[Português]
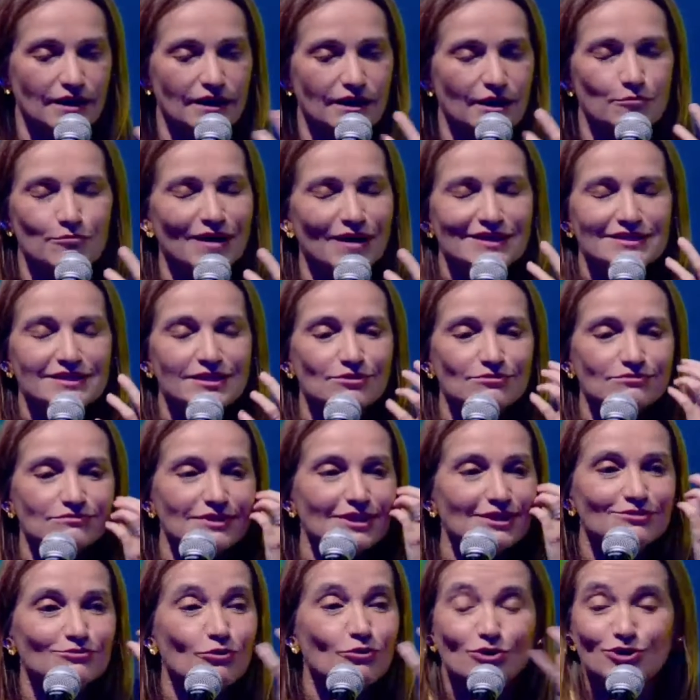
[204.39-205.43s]
Mas eu, eu
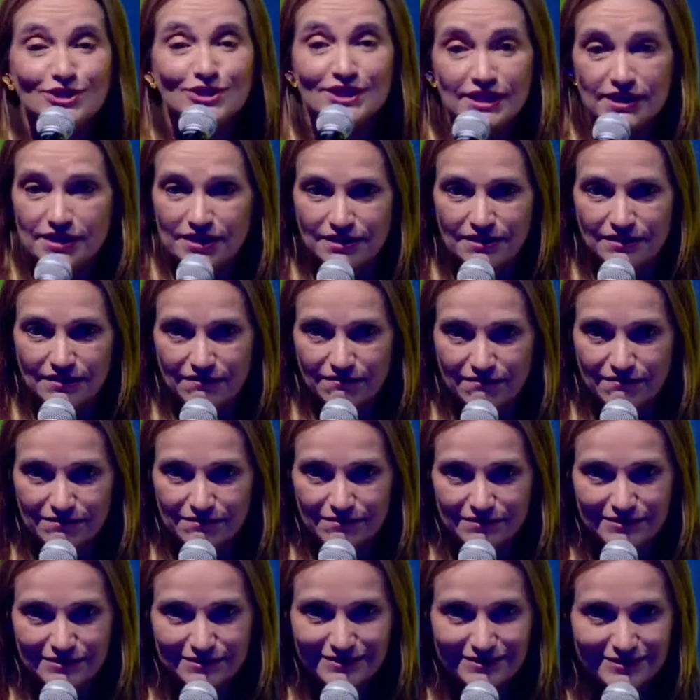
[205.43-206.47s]
não consegui.
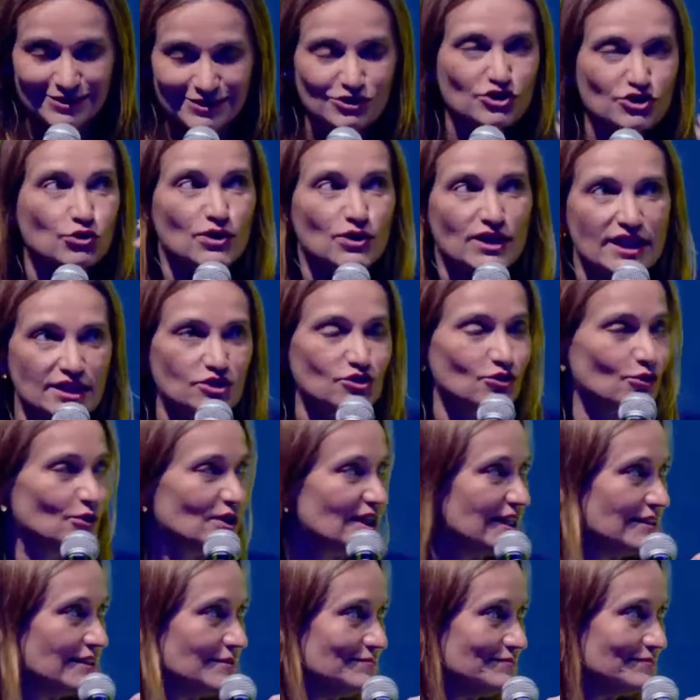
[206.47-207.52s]
Chorei,
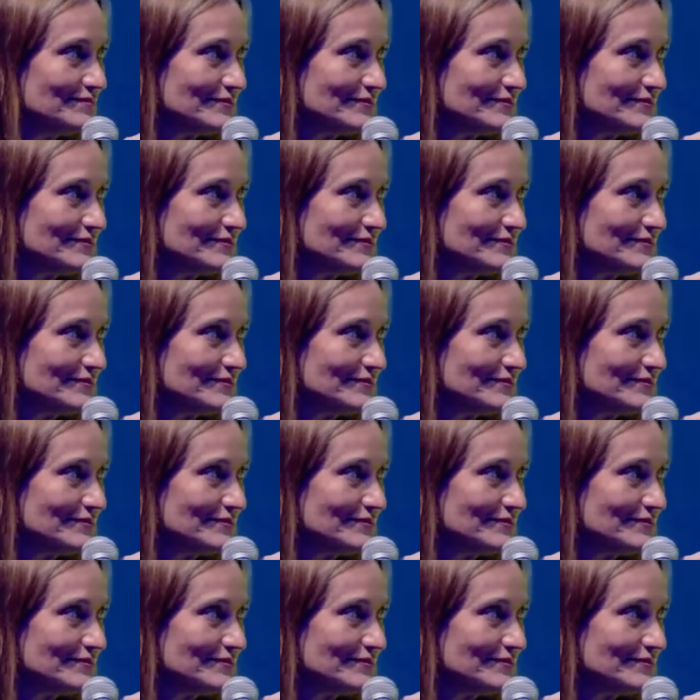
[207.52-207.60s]
chorei.